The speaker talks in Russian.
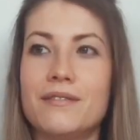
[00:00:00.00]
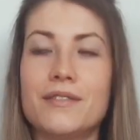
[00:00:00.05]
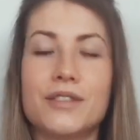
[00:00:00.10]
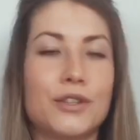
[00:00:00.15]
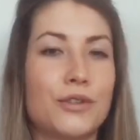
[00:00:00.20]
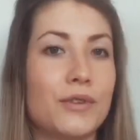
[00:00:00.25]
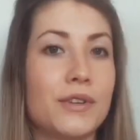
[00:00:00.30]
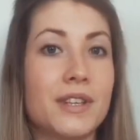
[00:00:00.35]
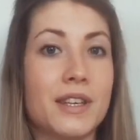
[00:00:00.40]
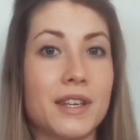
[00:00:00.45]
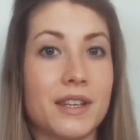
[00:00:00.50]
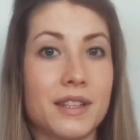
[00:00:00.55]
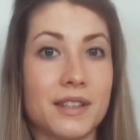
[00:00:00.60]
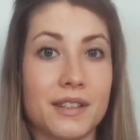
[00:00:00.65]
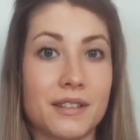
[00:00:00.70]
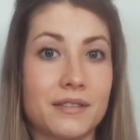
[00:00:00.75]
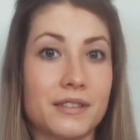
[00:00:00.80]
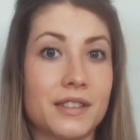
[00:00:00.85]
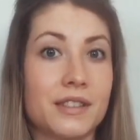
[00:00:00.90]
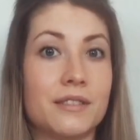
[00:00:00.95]
В итоге
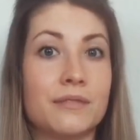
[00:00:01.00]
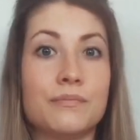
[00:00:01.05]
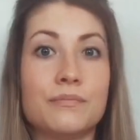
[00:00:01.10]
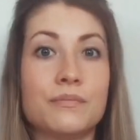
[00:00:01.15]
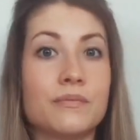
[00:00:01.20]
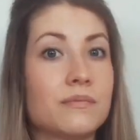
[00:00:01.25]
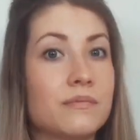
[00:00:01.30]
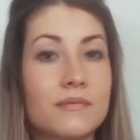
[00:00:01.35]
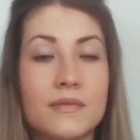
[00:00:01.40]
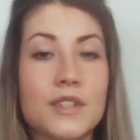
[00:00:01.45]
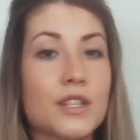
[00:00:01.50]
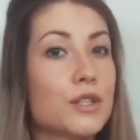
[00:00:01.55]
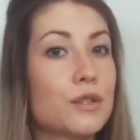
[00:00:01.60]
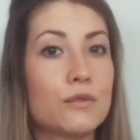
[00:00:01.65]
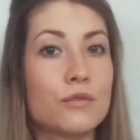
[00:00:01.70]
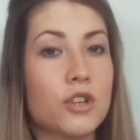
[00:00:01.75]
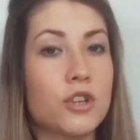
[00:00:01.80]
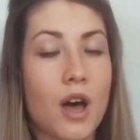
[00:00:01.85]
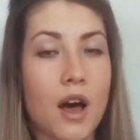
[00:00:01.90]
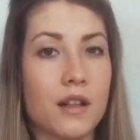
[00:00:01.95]
этого не
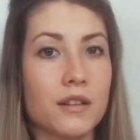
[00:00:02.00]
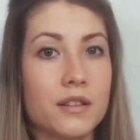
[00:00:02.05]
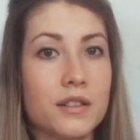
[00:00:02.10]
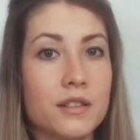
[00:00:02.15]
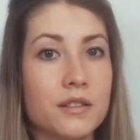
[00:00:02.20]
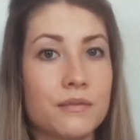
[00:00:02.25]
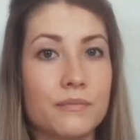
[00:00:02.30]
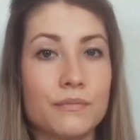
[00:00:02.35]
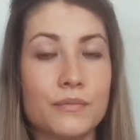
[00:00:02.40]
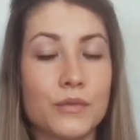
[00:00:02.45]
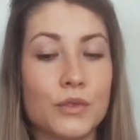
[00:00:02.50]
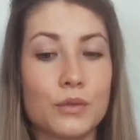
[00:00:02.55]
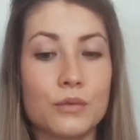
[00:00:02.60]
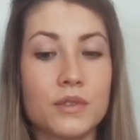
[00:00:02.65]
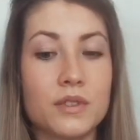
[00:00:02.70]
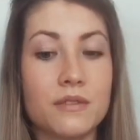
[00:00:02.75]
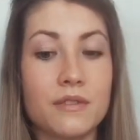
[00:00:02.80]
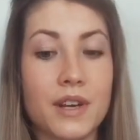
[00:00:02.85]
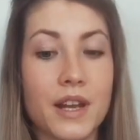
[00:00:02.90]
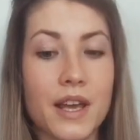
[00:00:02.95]
случалось, на
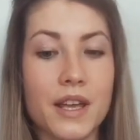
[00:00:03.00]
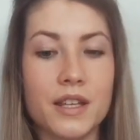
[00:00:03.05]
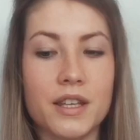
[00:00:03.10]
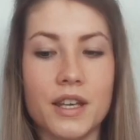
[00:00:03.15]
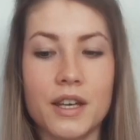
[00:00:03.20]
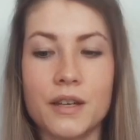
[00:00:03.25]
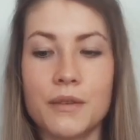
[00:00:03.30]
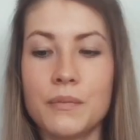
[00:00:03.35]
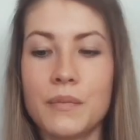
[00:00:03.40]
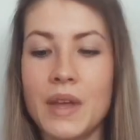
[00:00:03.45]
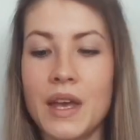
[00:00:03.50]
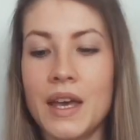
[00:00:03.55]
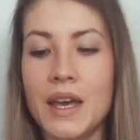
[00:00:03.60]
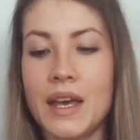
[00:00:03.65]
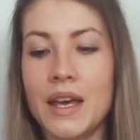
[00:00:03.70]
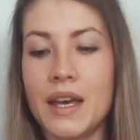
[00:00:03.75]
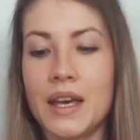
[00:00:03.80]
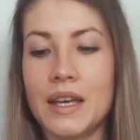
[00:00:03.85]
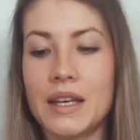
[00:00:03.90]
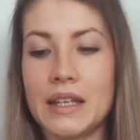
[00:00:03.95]
удивление.
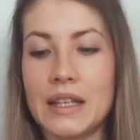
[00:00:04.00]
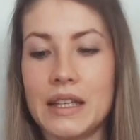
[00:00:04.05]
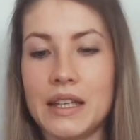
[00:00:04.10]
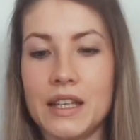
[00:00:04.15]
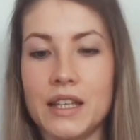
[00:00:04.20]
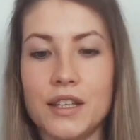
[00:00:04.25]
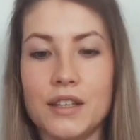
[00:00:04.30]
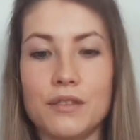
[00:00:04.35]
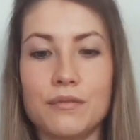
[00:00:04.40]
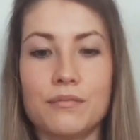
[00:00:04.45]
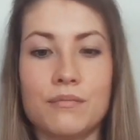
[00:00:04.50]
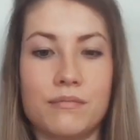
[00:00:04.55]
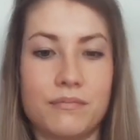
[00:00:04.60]
И